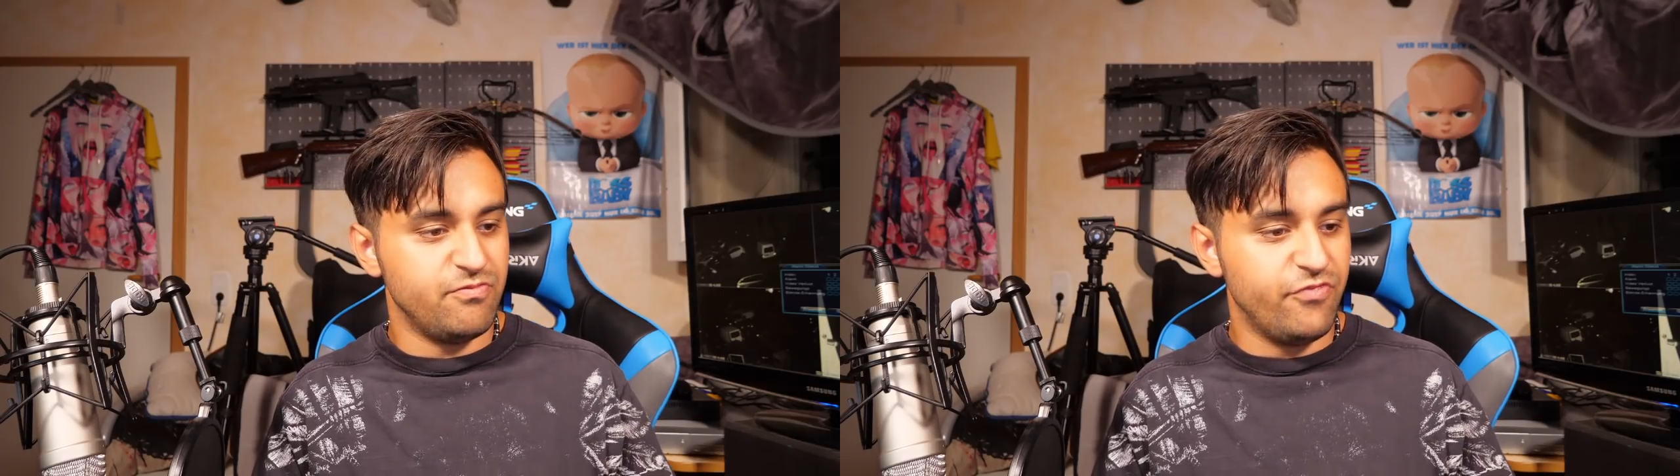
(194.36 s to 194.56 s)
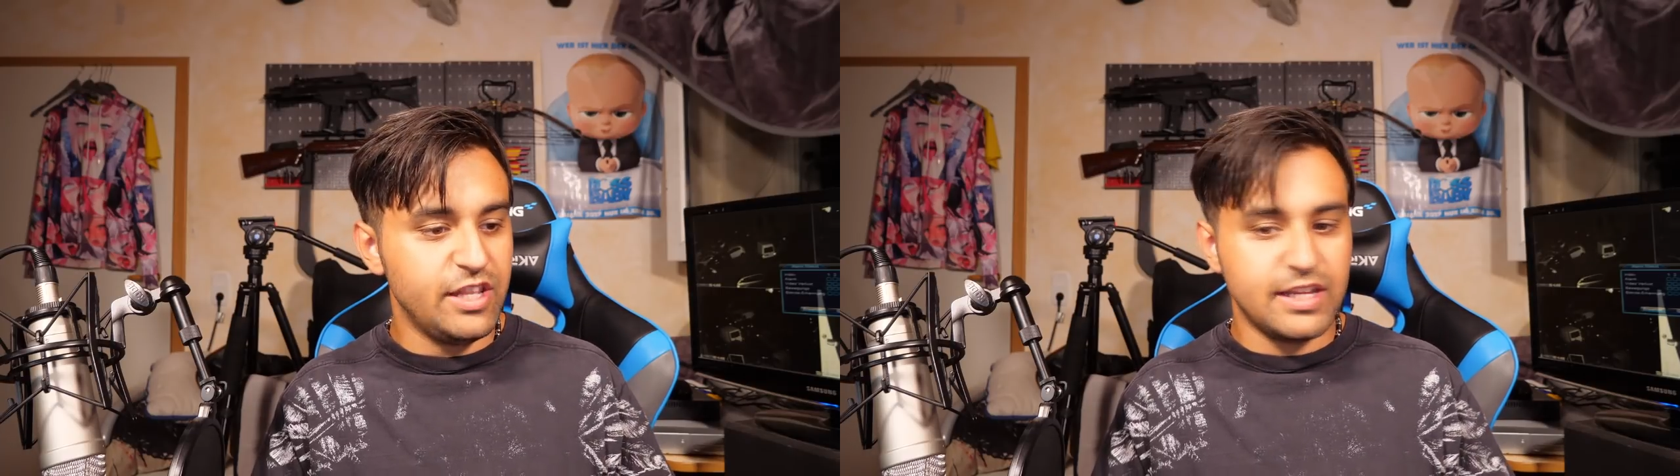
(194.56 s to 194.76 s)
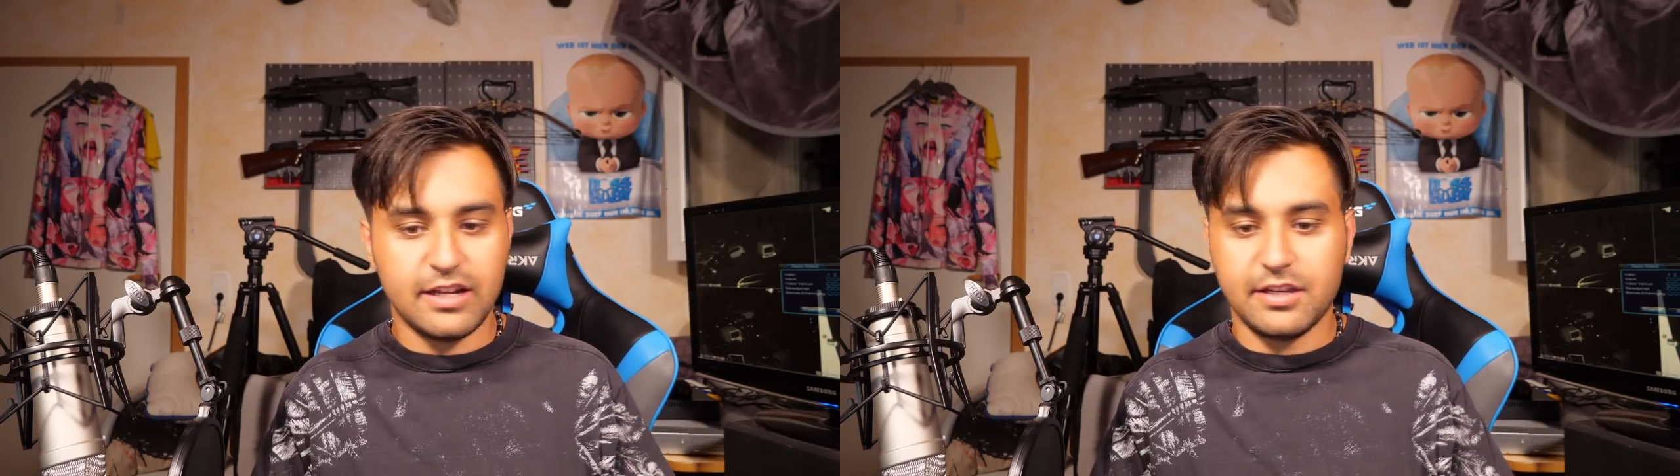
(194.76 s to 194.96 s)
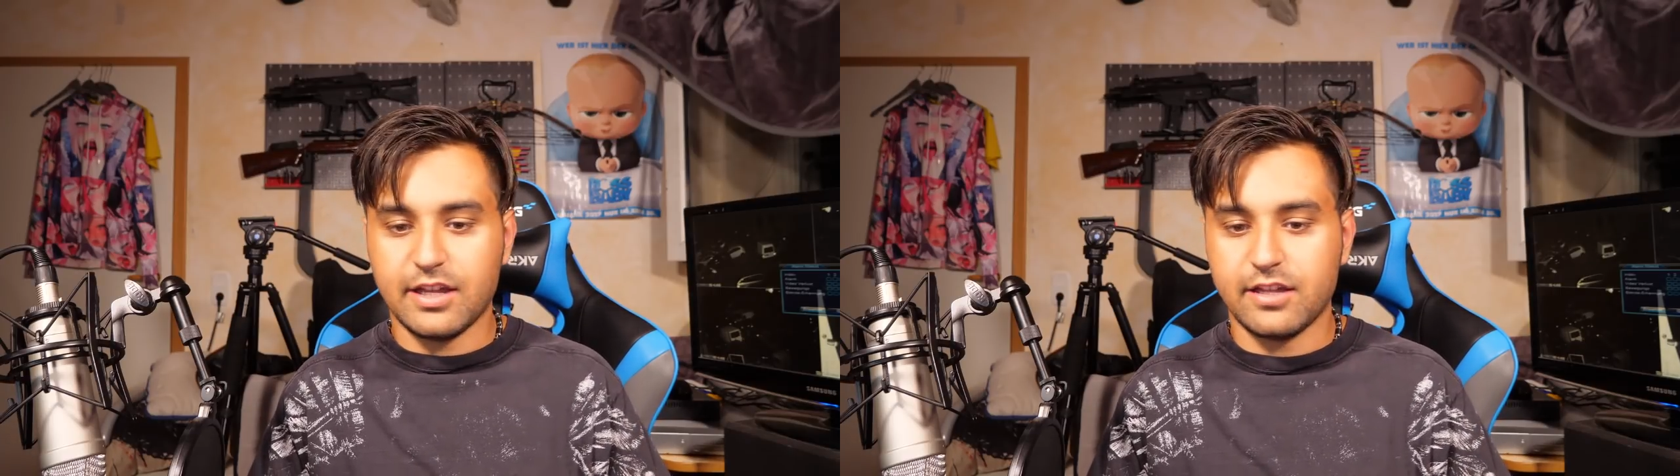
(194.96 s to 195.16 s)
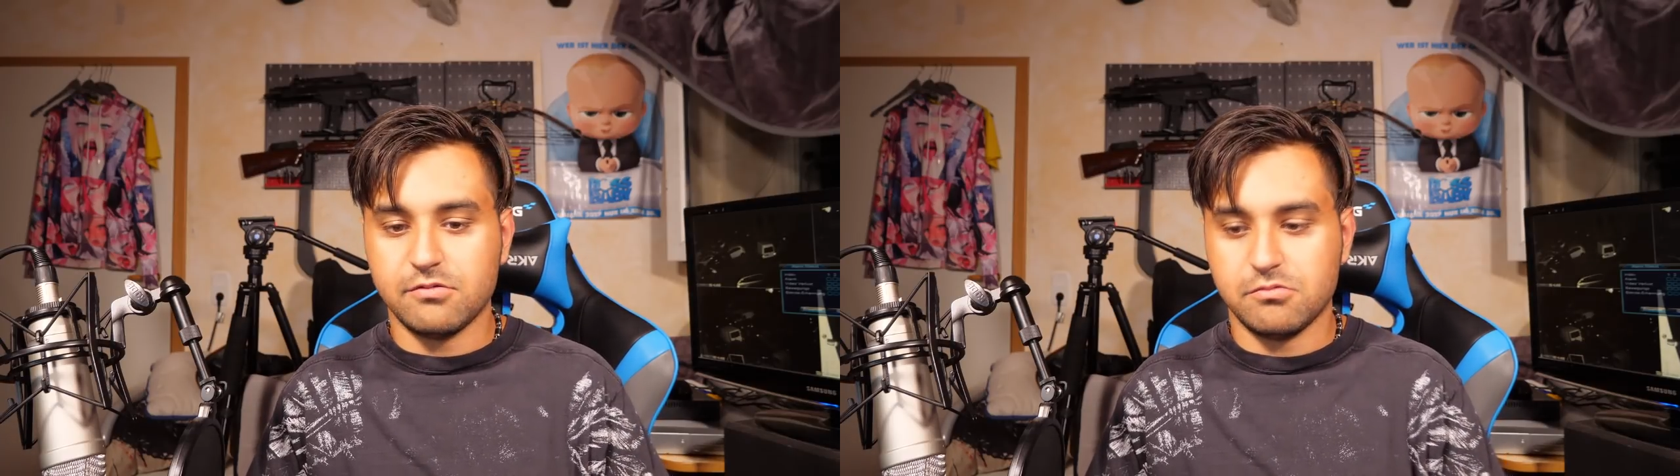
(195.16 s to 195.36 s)
weniger
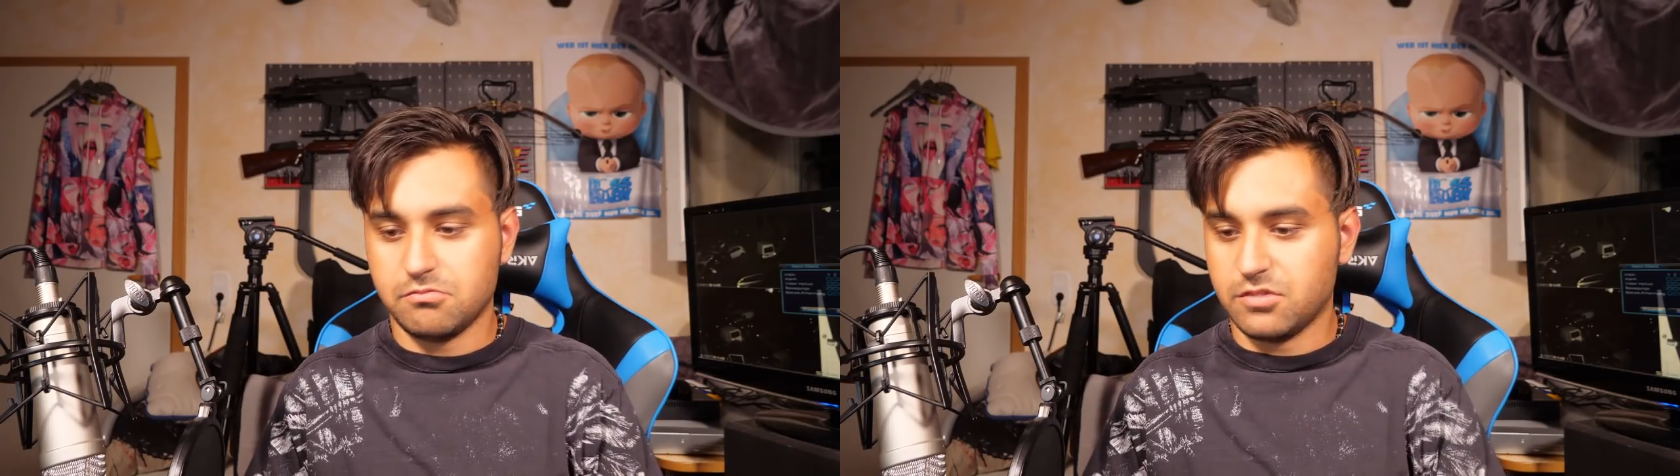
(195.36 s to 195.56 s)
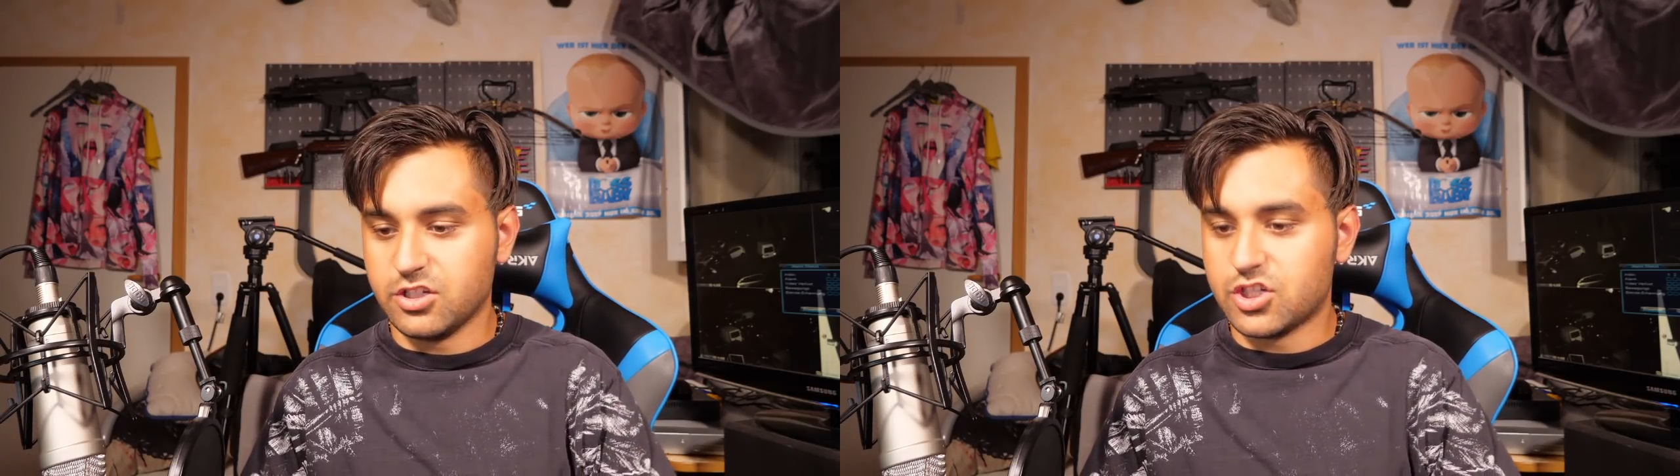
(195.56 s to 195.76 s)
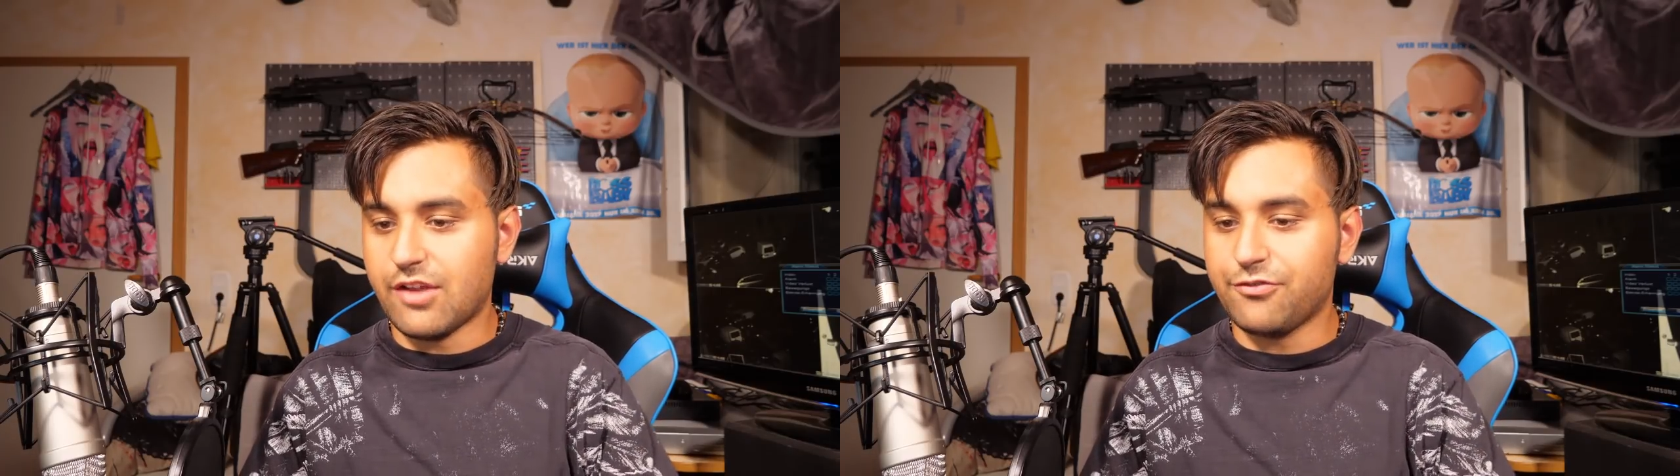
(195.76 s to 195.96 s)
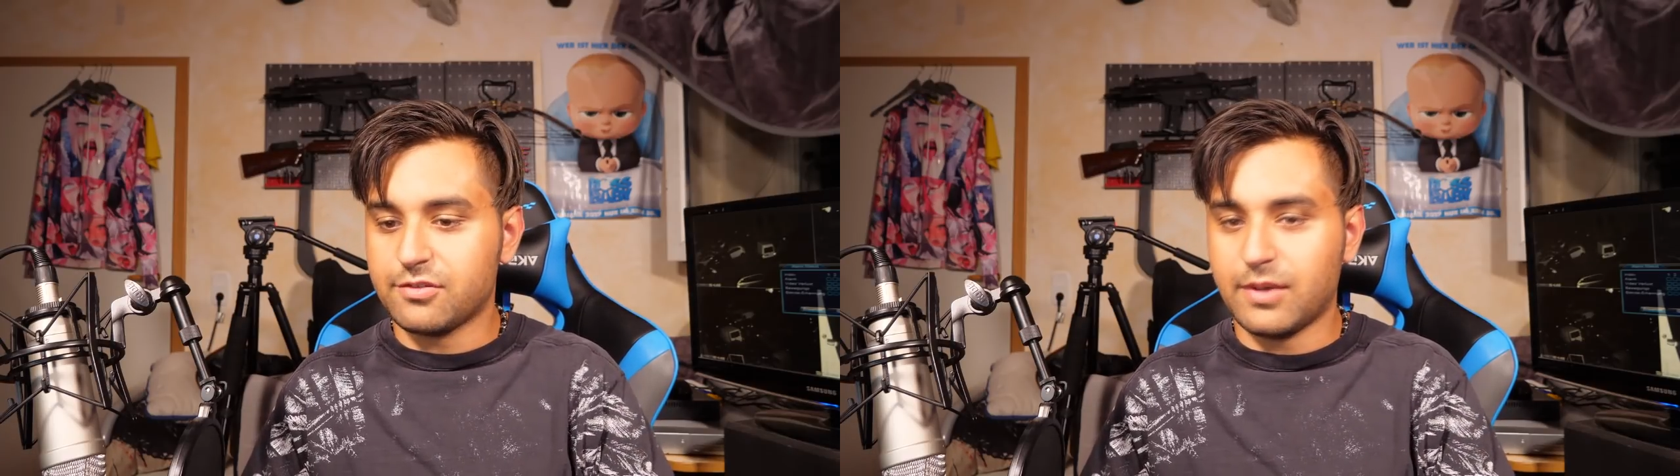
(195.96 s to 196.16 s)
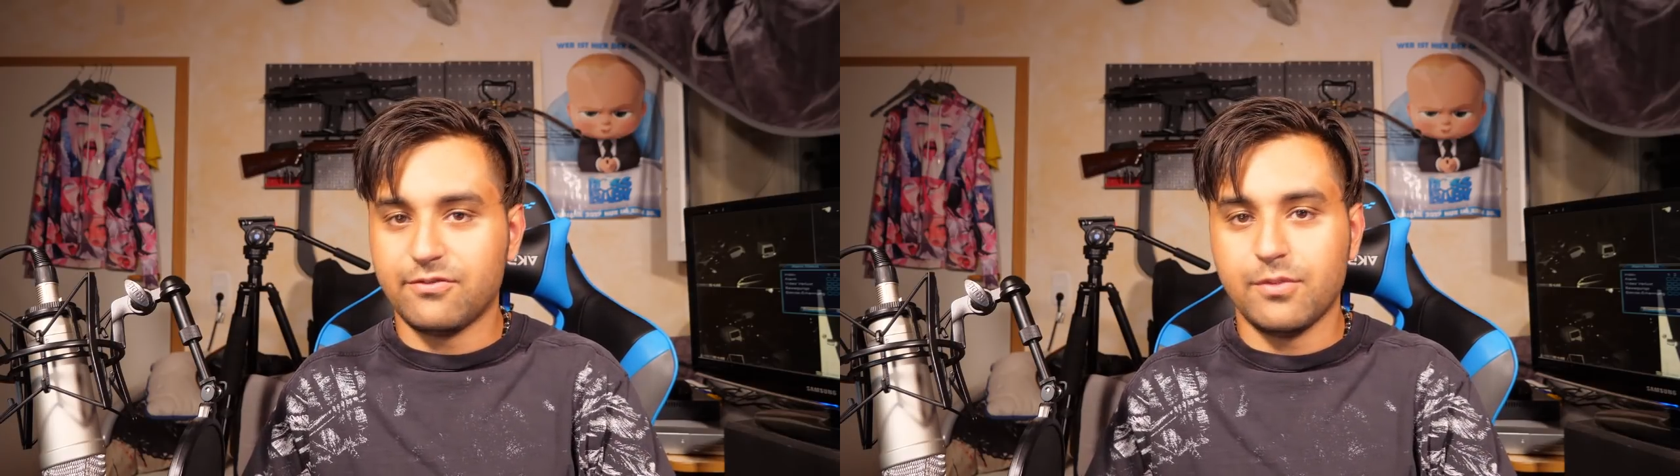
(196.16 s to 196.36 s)
der
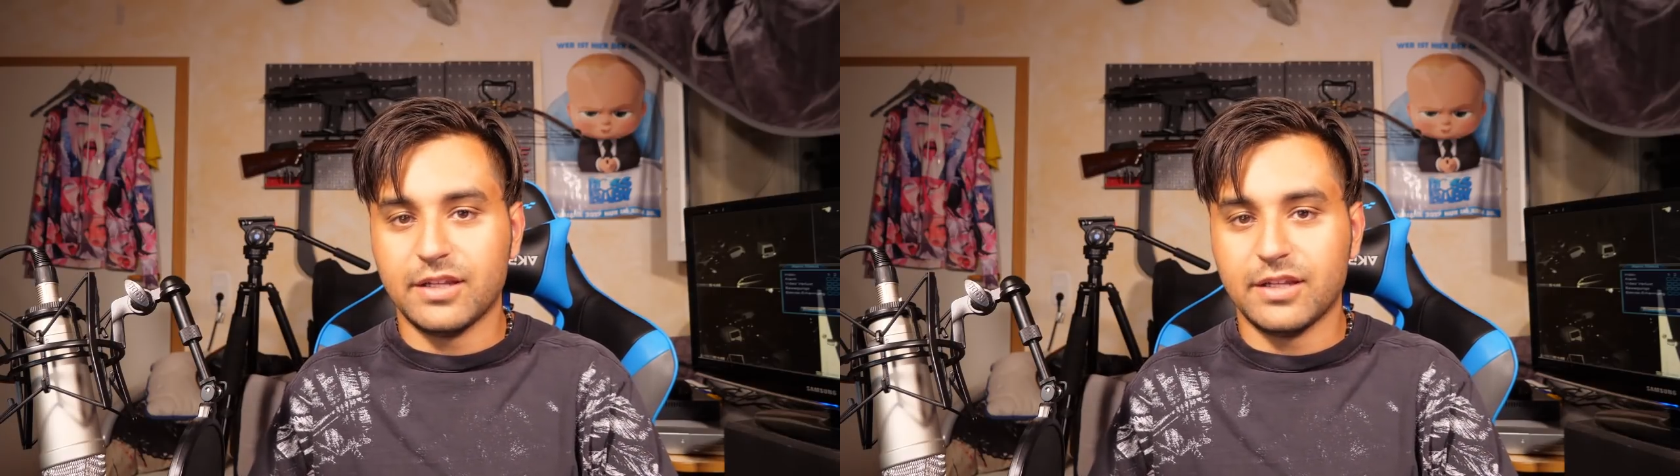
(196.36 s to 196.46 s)
Geschäftsmann,